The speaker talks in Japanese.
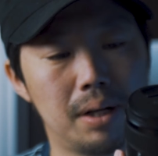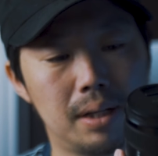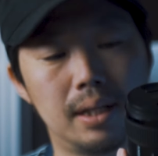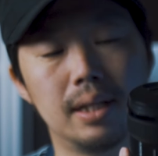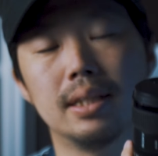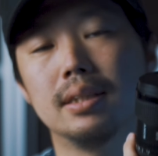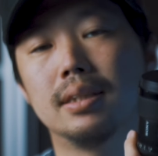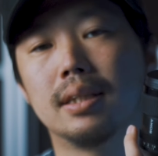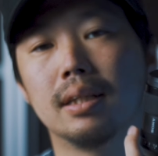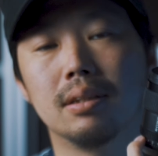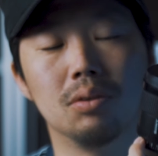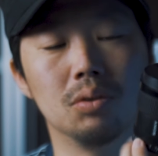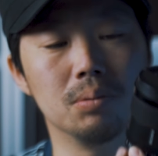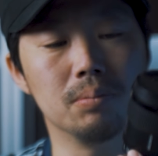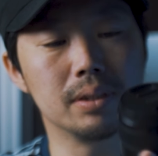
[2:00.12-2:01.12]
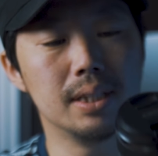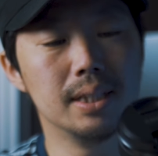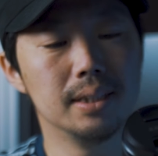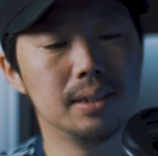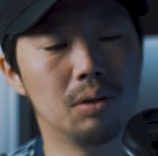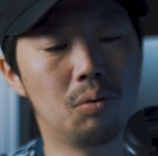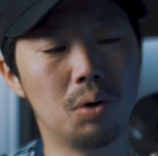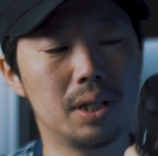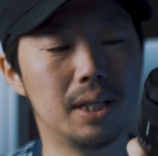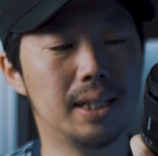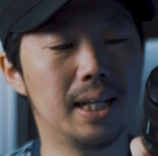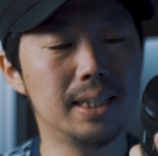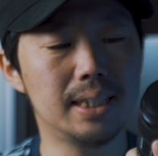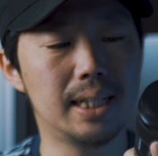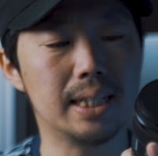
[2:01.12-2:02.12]
ばっかり使って撮ってます。で、これね、
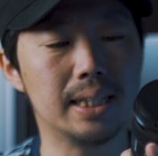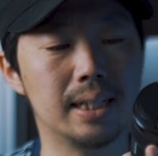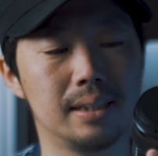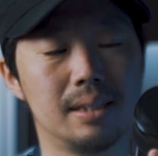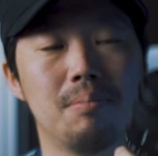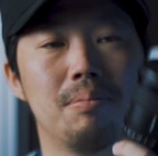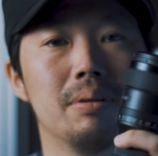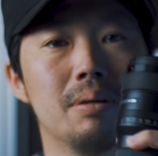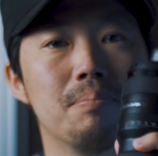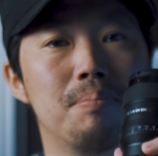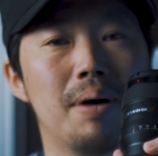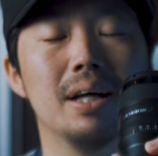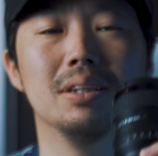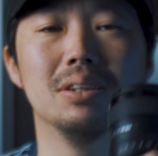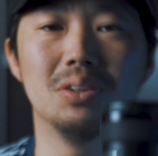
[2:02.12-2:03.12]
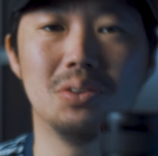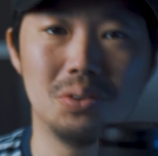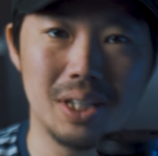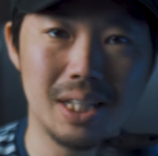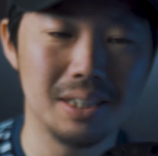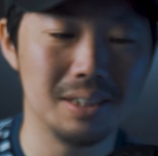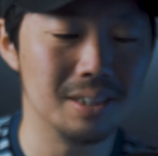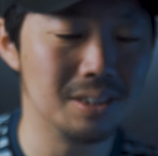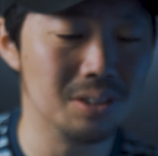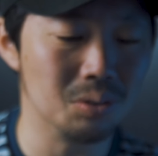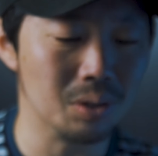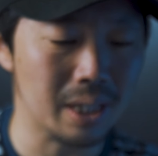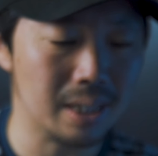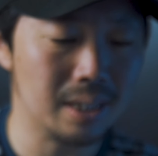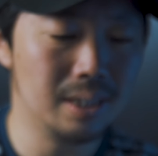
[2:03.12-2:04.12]
何がいいかってやっぱね、万能なんですよ
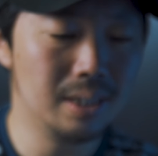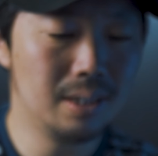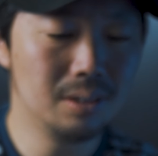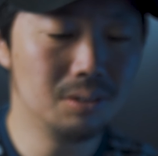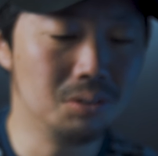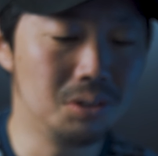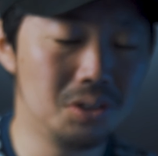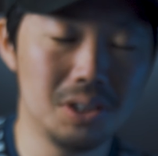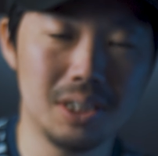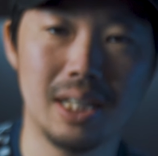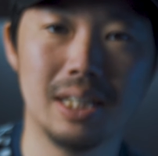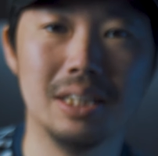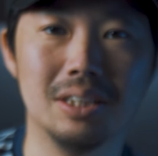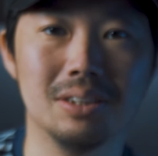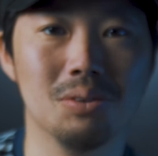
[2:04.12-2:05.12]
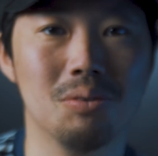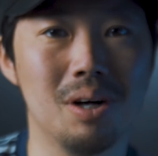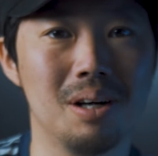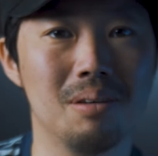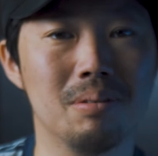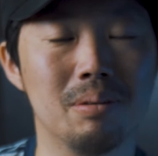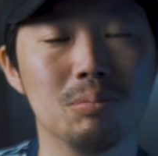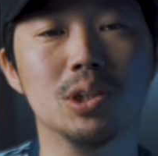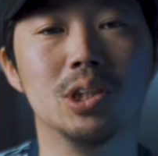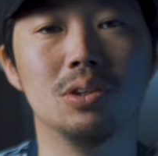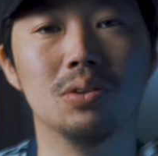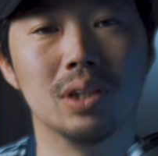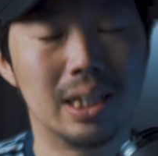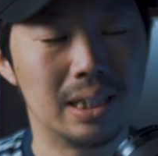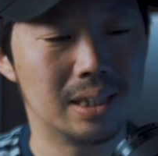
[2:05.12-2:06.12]
ね。写りがいいのは、まあもち
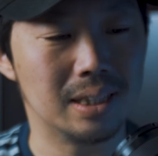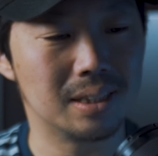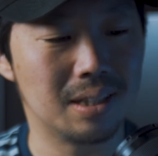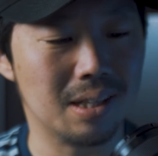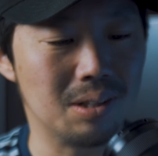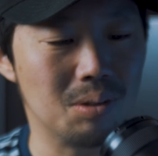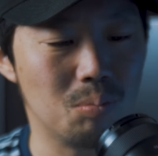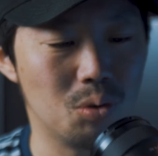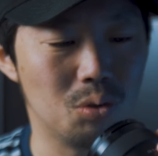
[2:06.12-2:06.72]
ろんなんですけれど